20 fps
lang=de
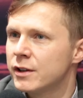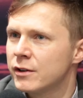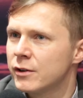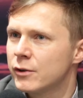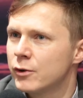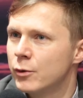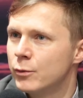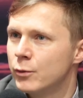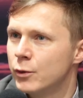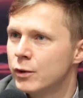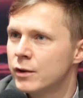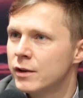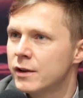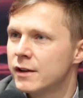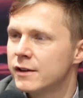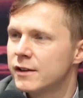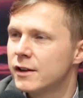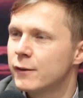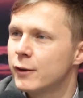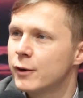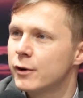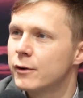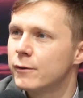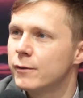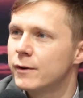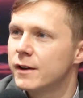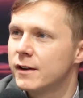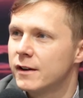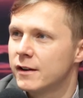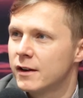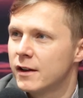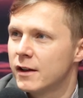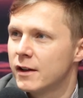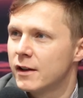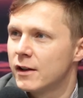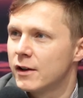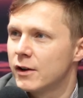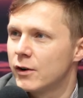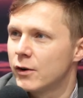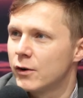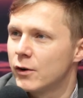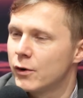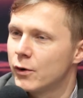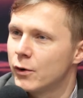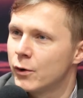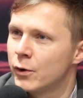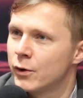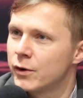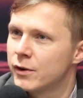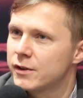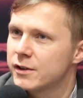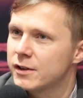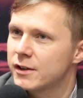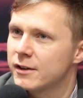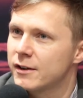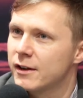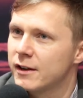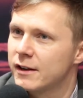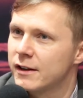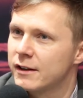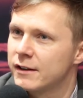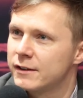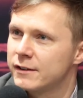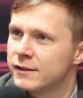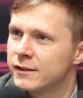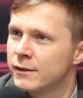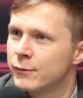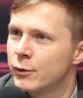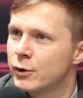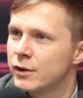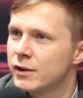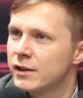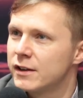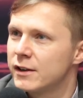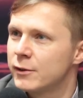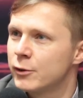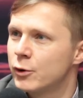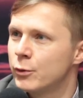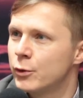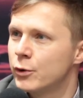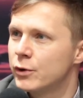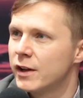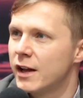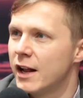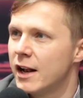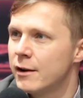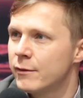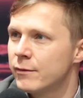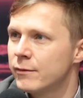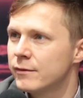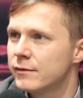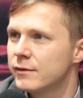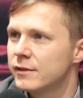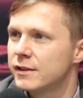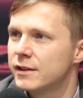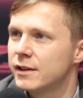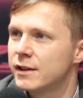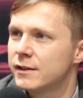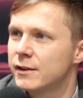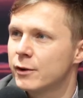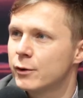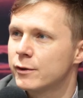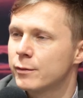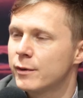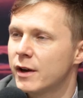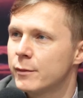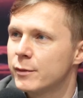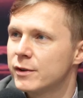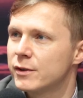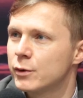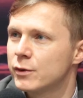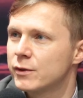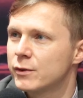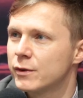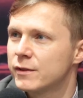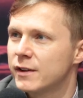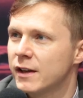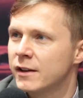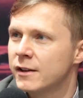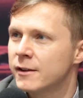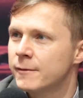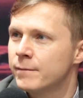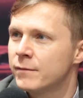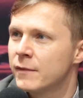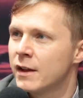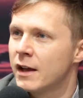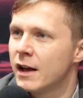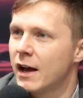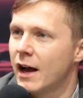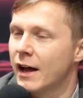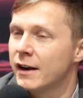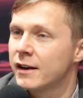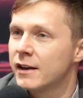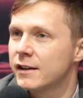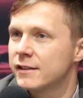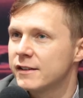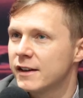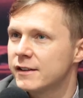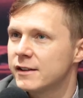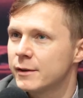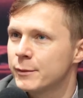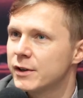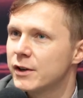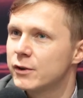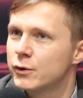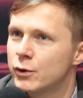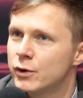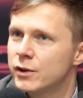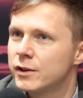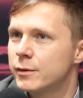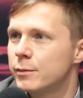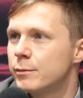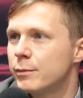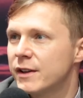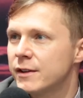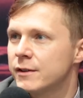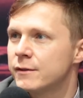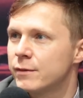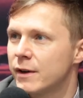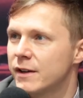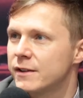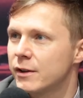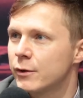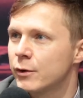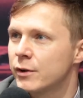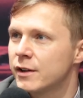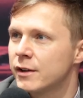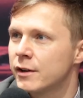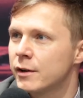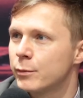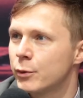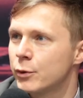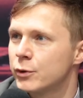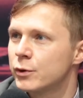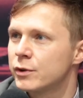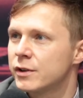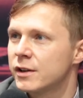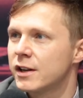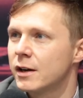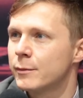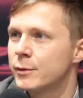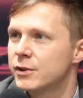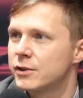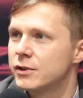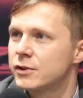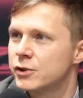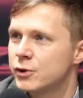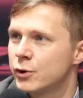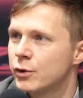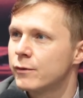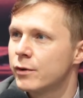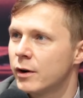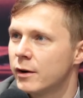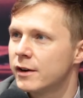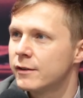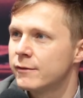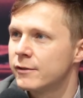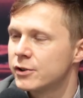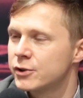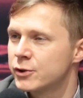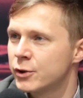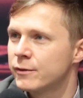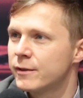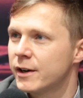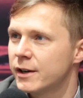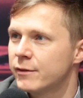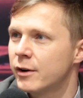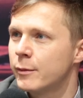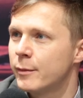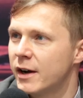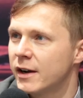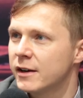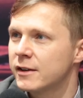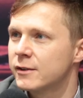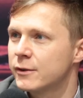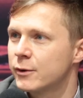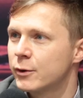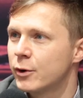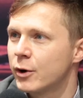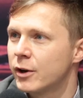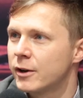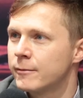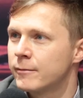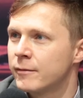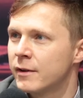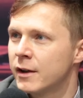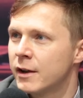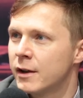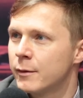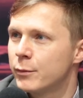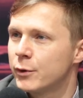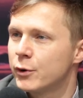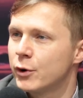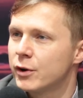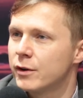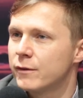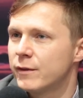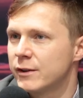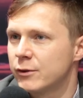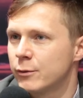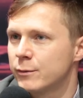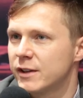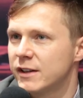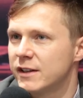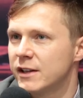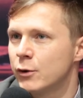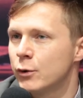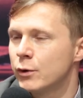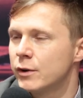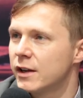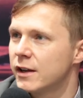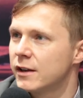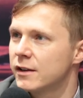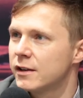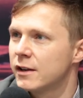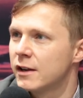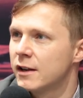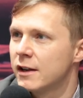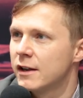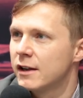ihre Kommunen dafür gewinnen. Und sie wollen der Kommune helfen, die CO2-Emissionen zu senken. Andererseits aber natürlich bestenfalls auch ihre Produkte damit ein Stück, Stück weit vermarkten zu können. Bedeutet, wenn es um Sanierung geht,